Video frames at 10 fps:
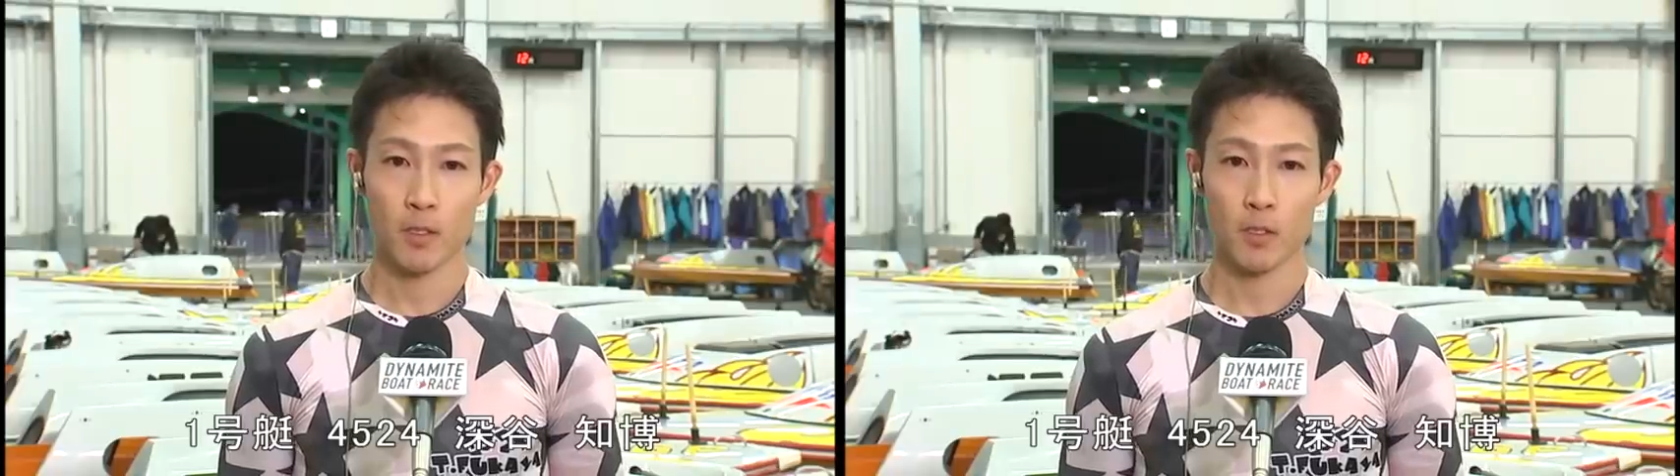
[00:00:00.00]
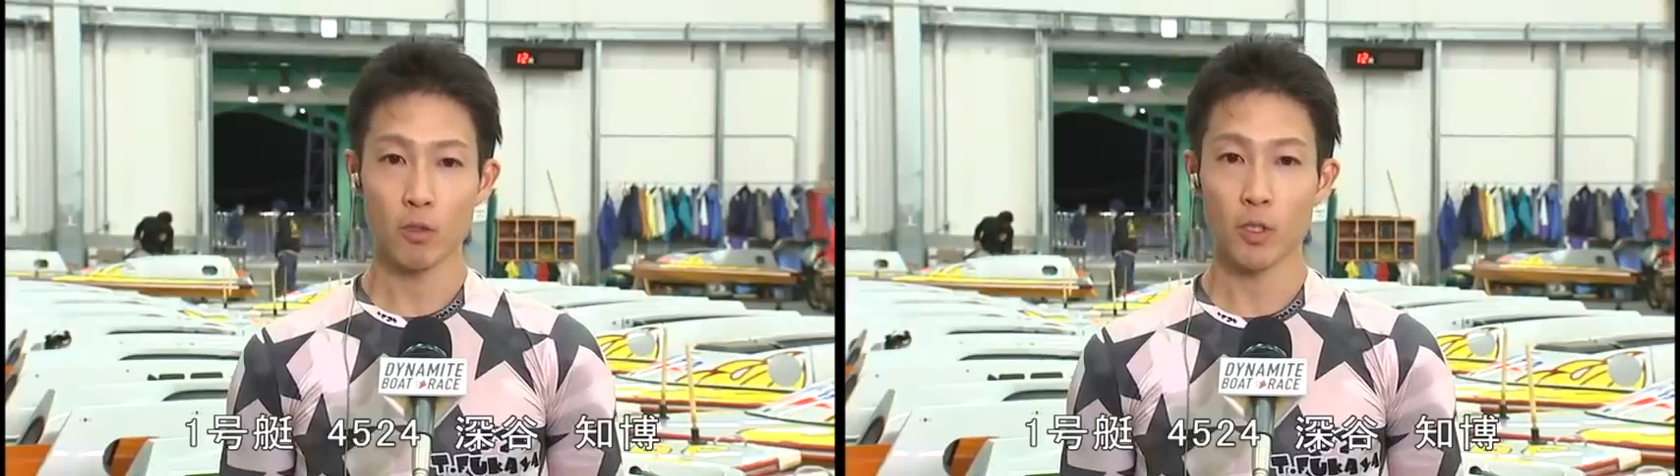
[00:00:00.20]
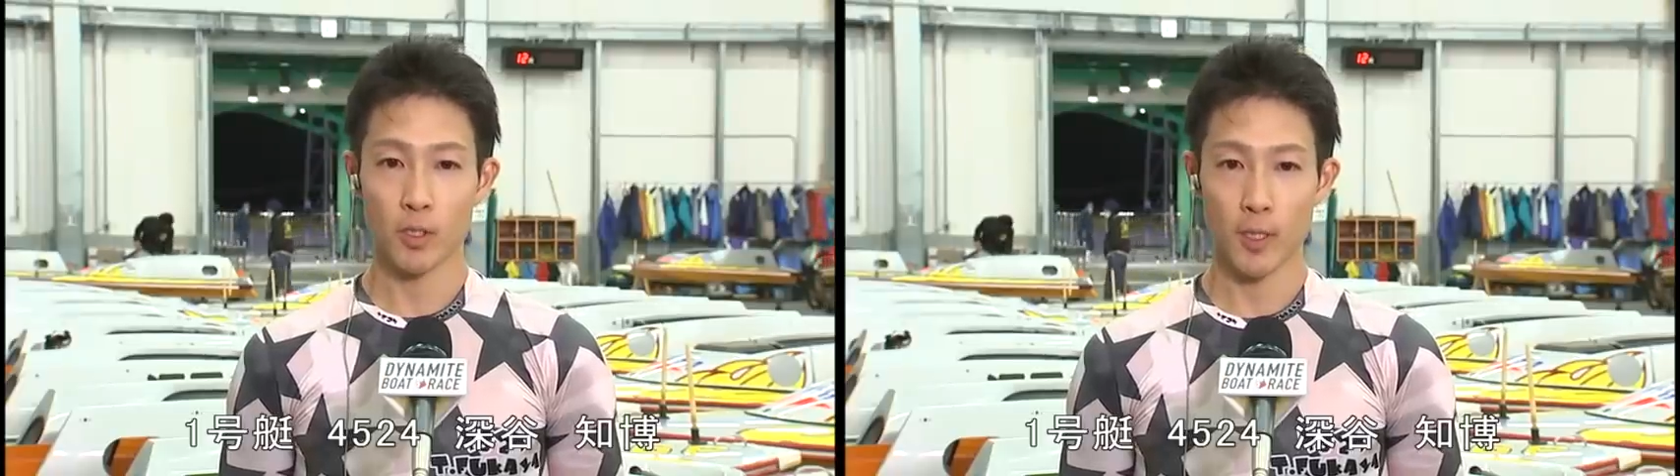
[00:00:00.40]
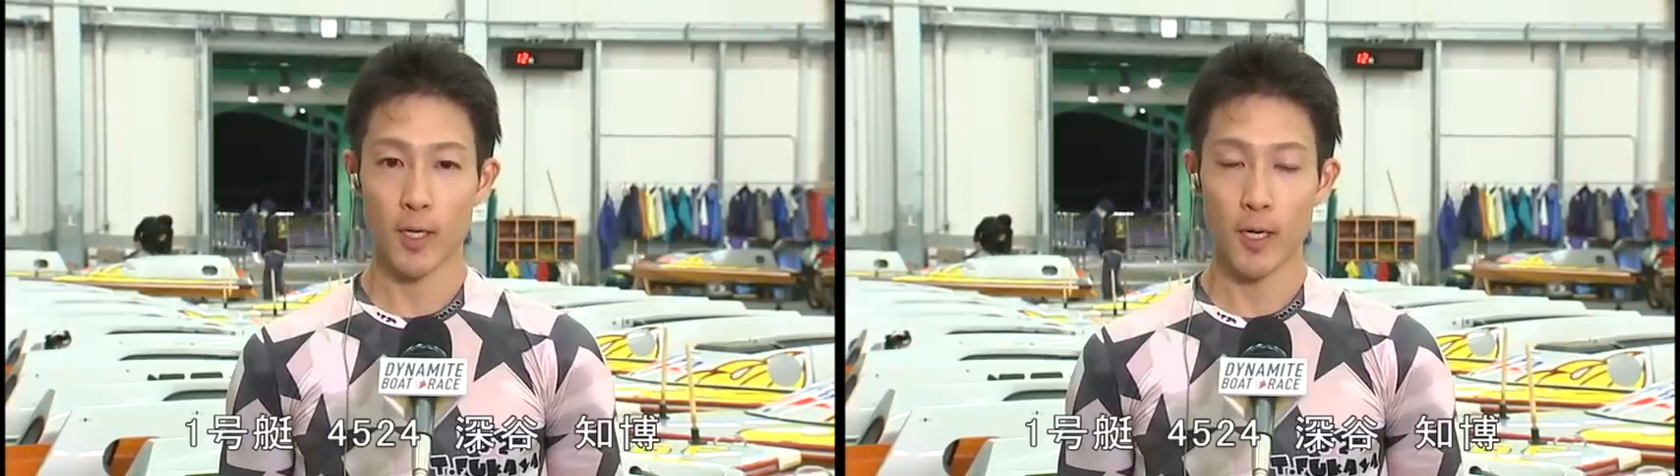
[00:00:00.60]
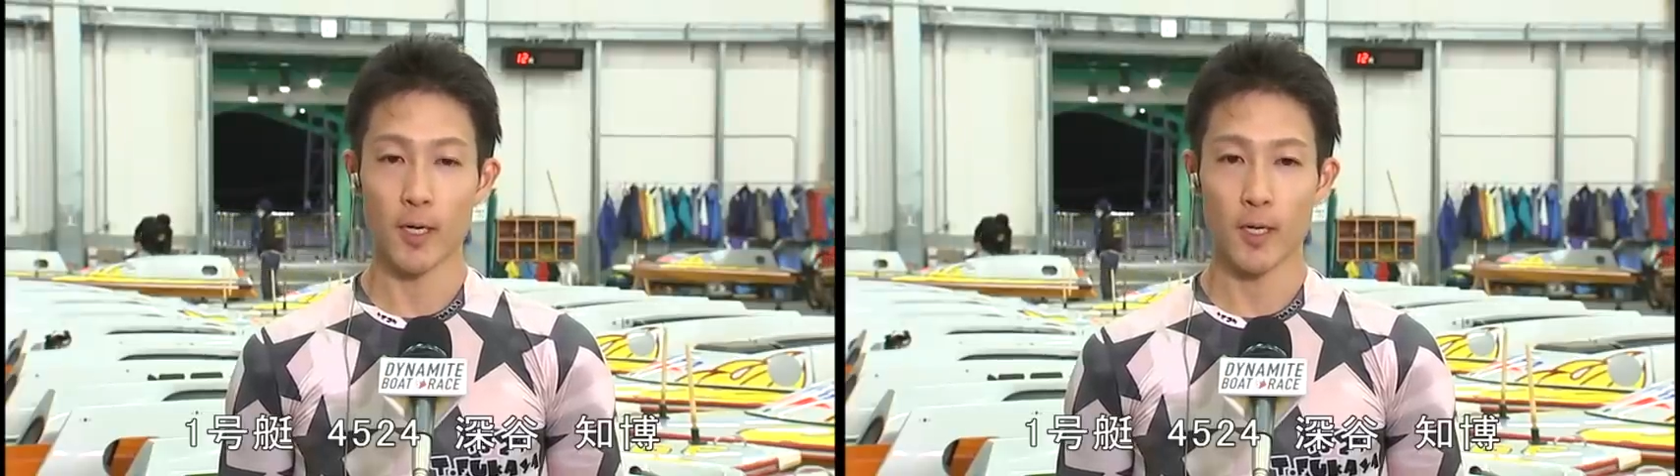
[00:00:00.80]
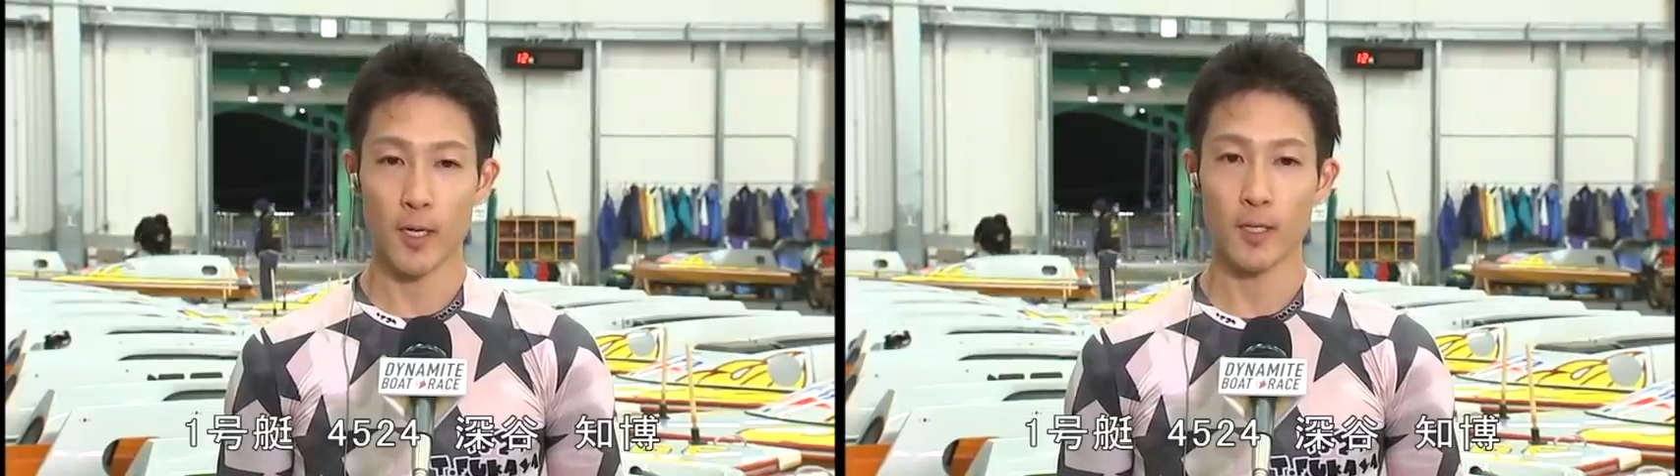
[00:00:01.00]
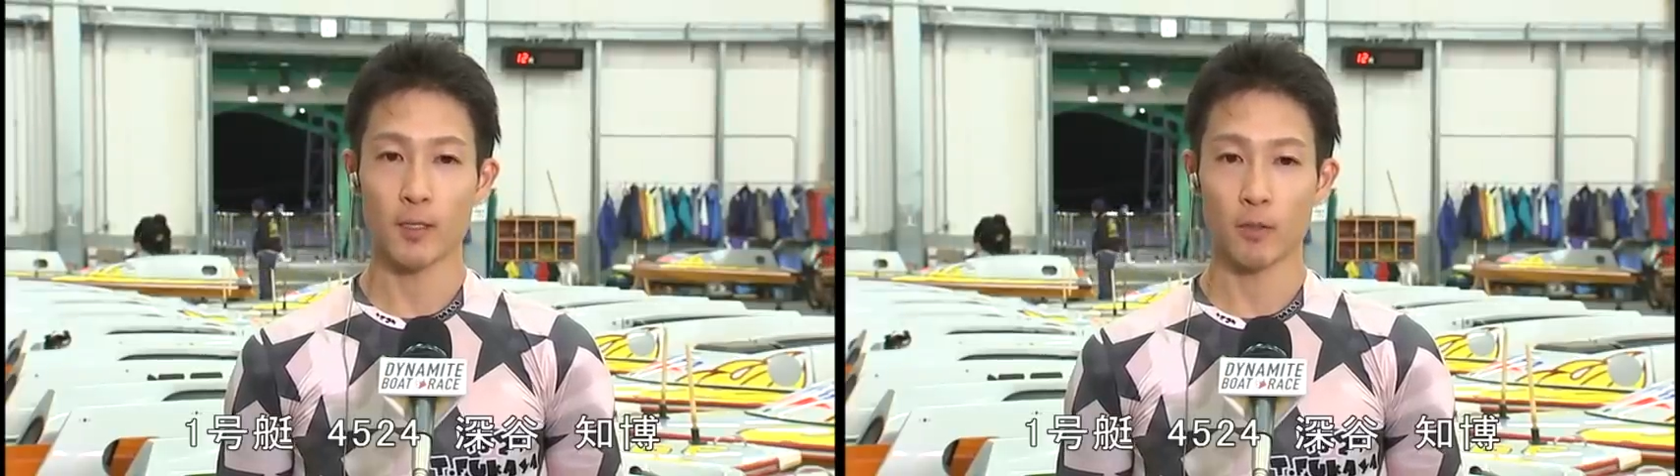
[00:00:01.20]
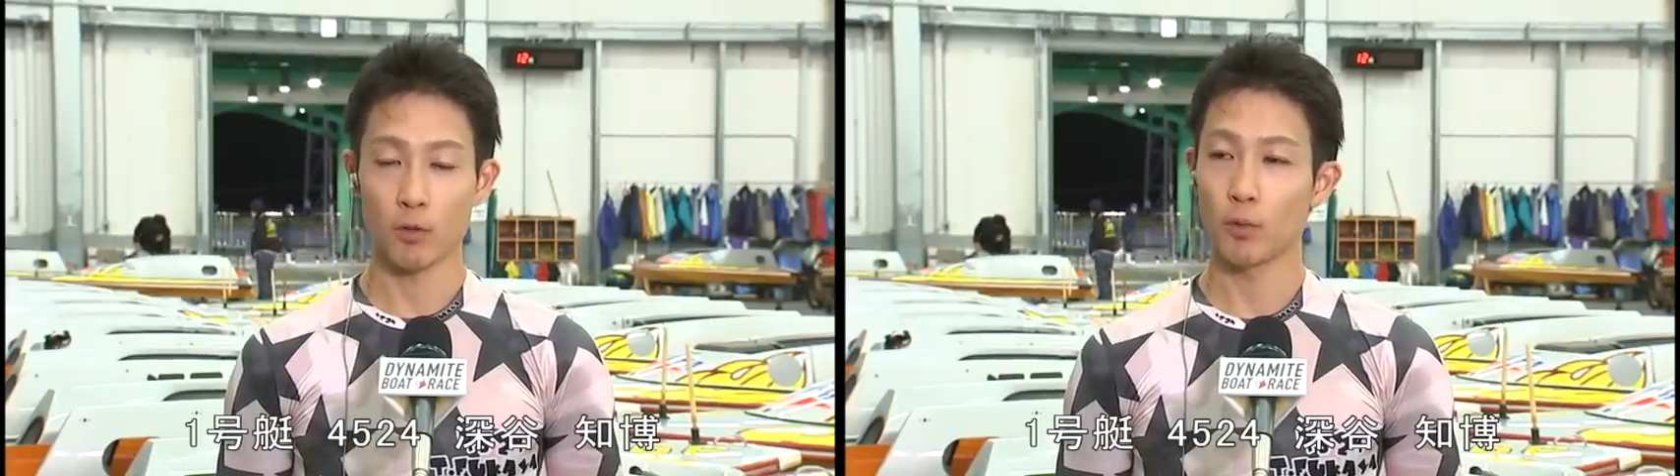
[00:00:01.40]
そうですねはい入っ
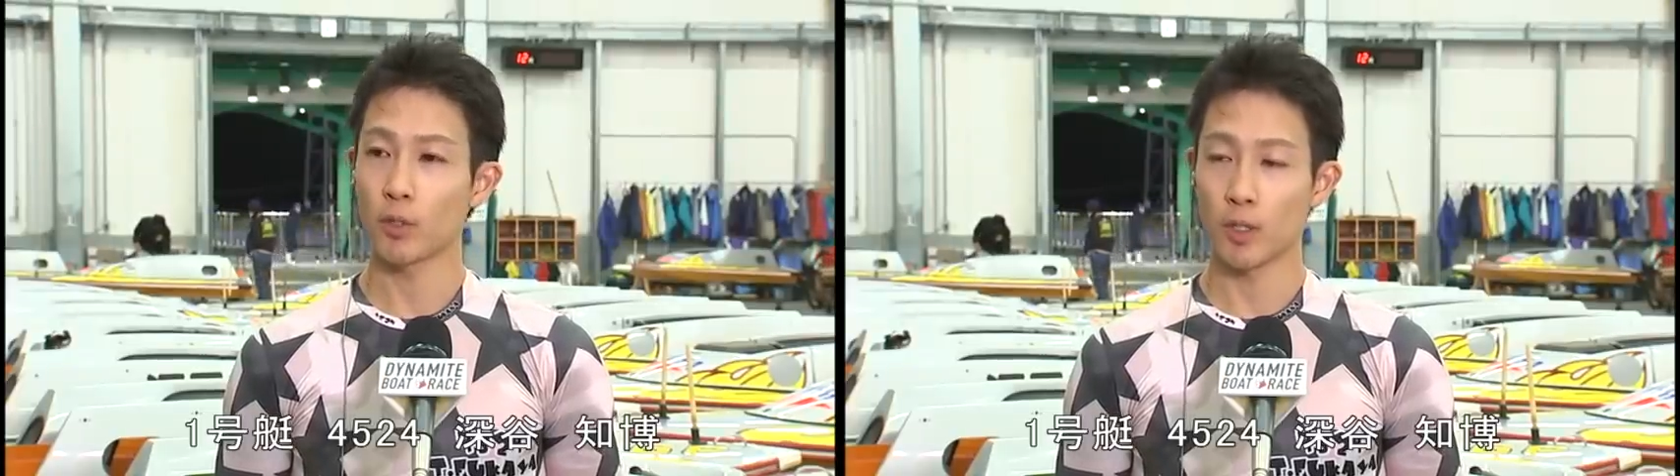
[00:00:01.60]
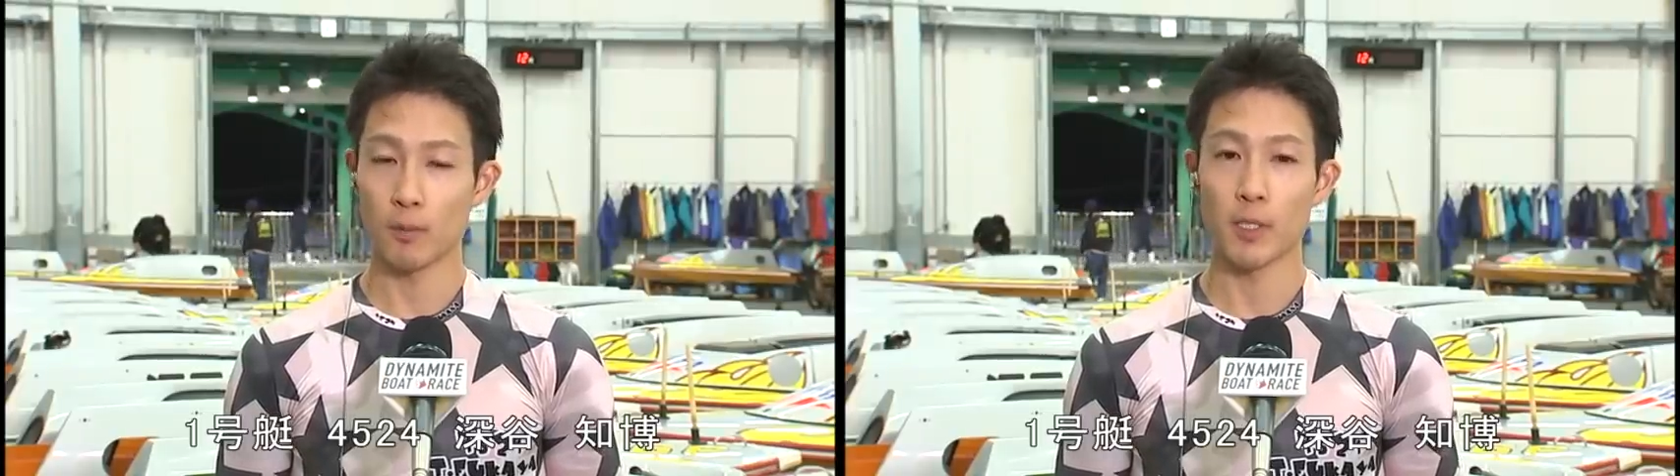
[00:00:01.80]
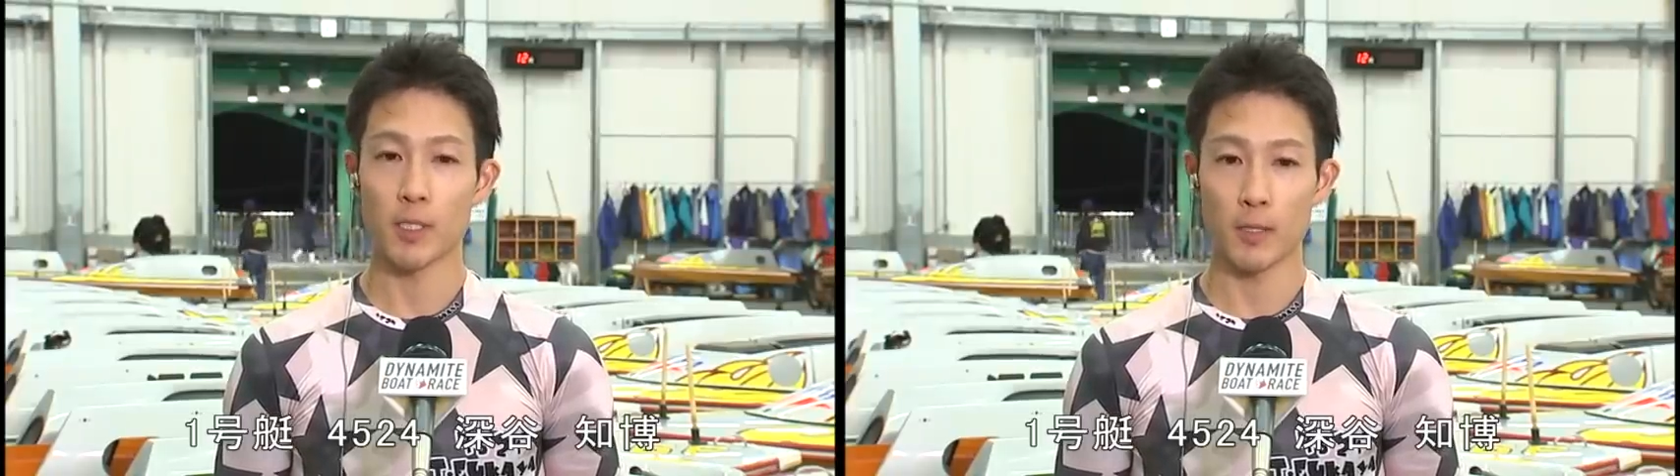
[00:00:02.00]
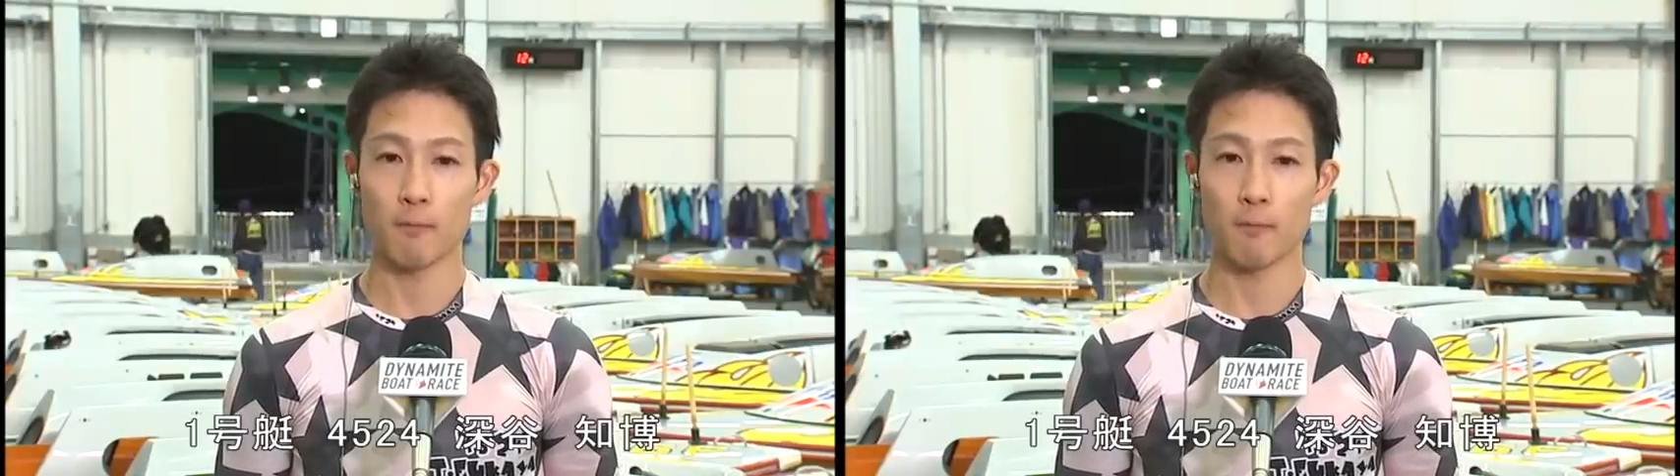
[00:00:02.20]
てると思っていきました